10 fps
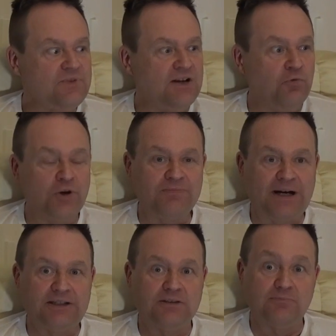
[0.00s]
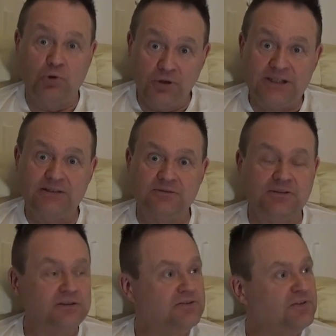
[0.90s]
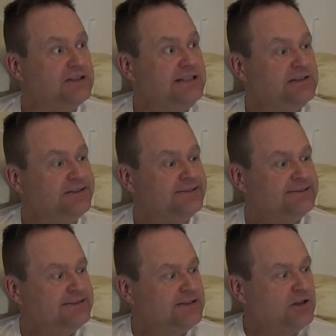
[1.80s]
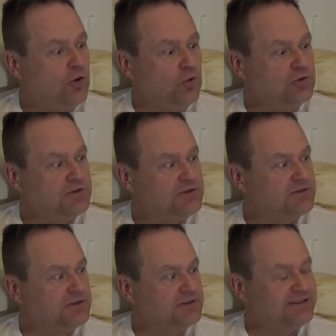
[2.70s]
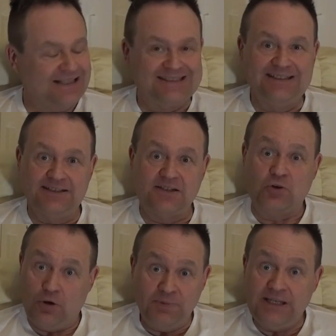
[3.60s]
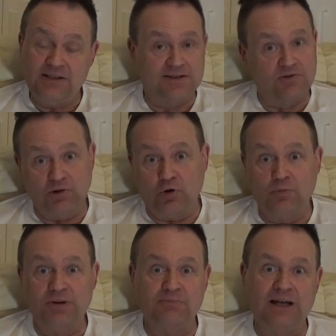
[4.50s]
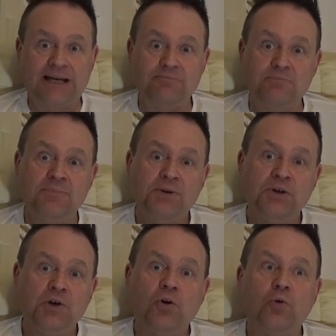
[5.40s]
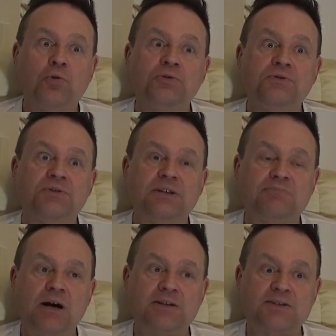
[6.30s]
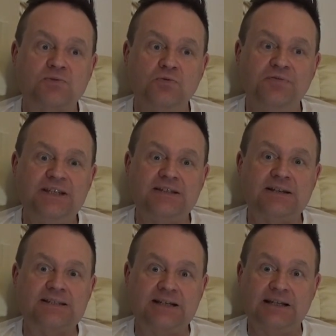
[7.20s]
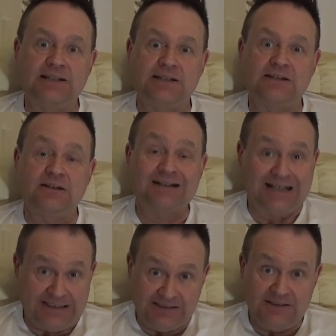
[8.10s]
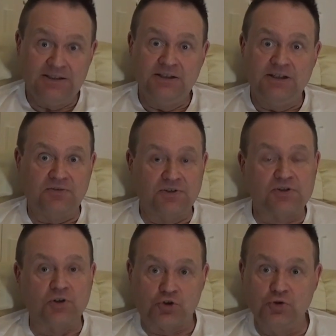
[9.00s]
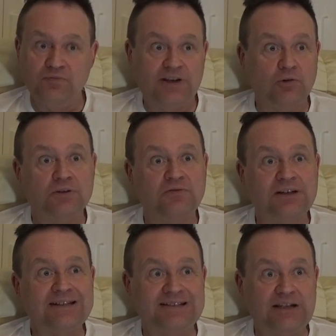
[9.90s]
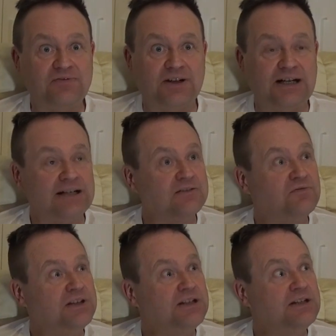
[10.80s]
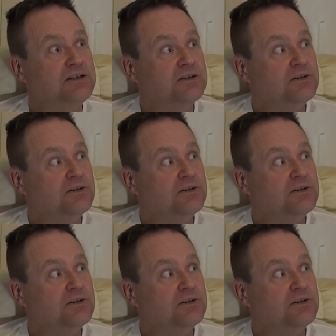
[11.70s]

wo ich meine Brötchen äh, verdiene. Und äh, das hier ist Hobby, das soll auch Hobby bleiben. Und ich mache das so, wie ich das zeitlich kann. Ich finde das auch schön, wenn Leute wirklich nett fragen, wie